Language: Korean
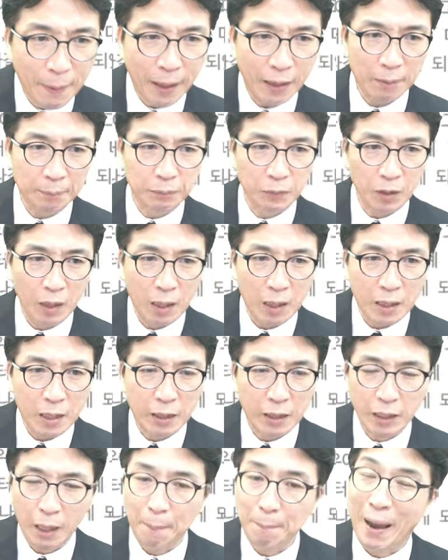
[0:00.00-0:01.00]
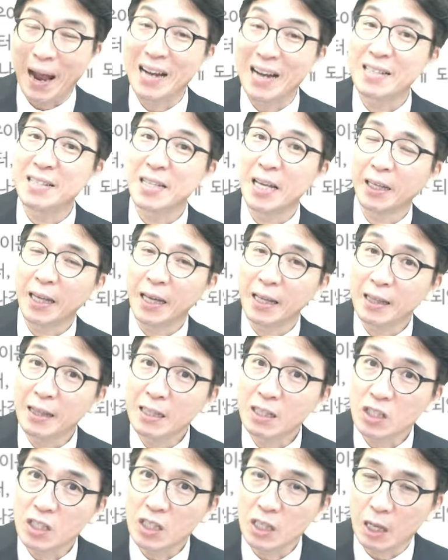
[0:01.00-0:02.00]
develop 이렇게
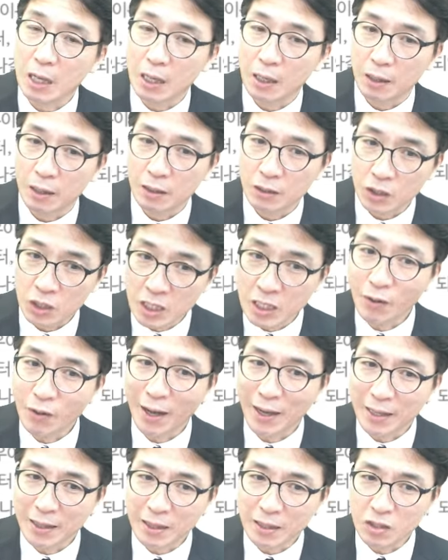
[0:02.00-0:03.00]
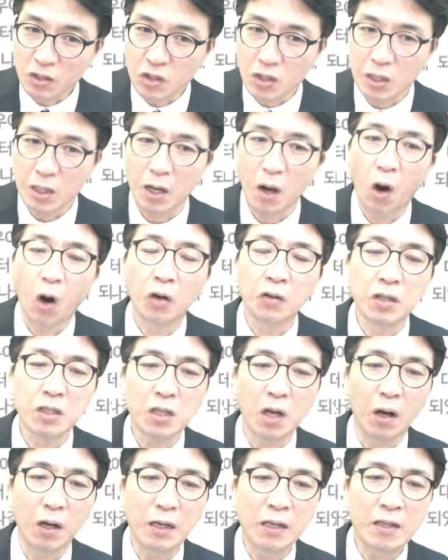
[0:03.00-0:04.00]
발생했는지 진화했는지
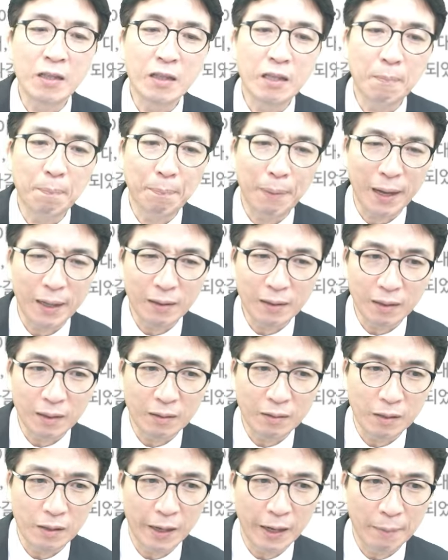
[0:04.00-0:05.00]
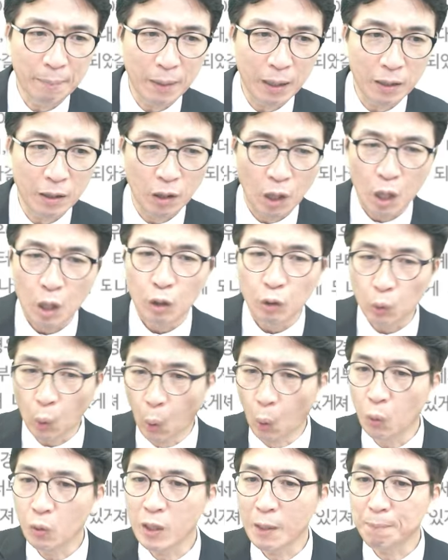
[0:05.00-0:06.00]
어디서 independent라는 말은
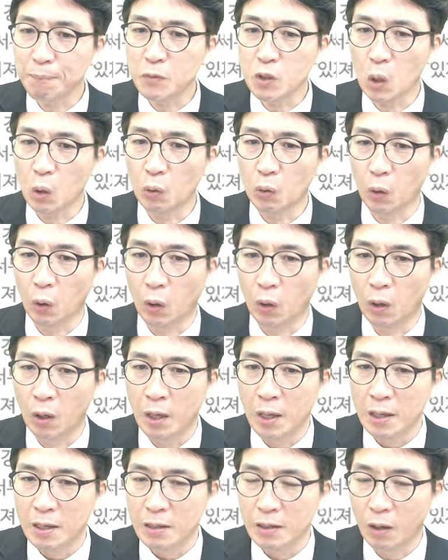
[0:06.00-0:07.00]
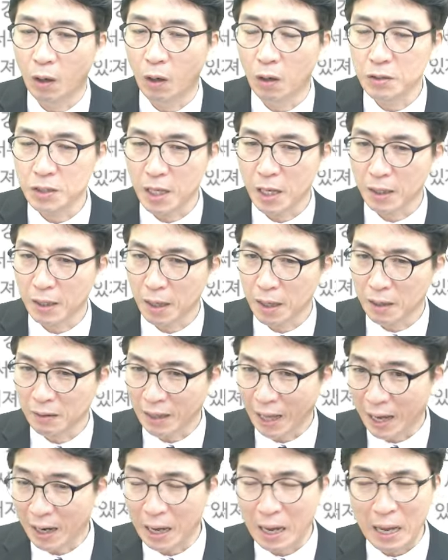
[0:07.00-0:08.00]
독립적으로 어, 세계의